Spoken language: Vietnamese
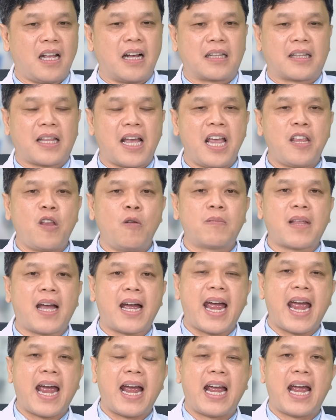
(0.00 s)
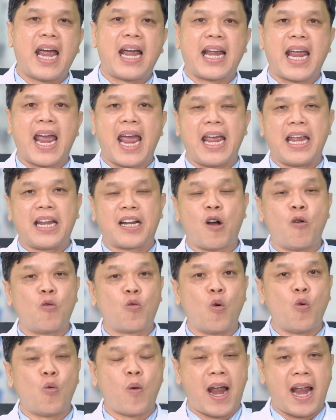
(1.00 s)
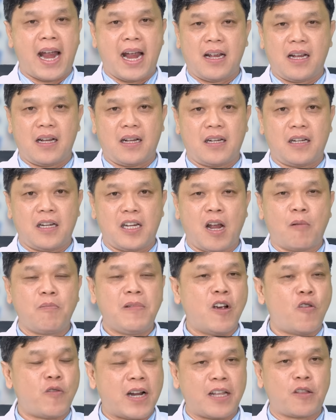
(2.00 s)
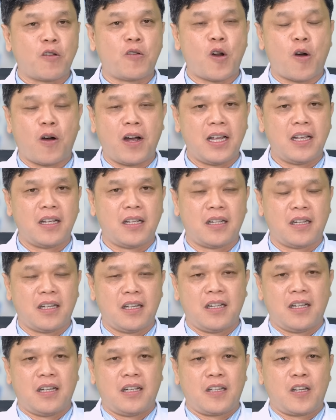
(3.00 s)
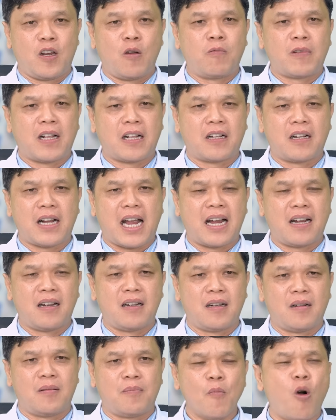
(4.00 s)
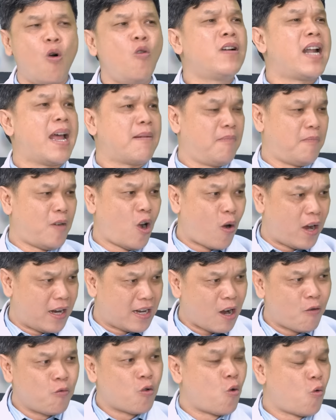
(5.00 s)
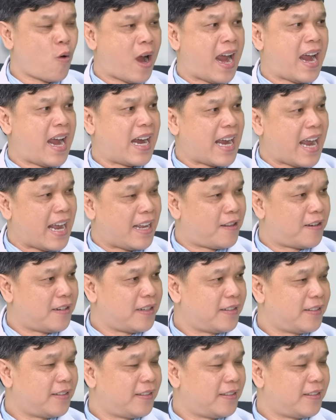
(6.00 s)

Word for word: Thực tế chúng ta ăn hàng ngày rau củ quả, giống như hồi nãy tôi nói, chúng ta ăn bốn năm loại rau củ quả hàng ngày thôi.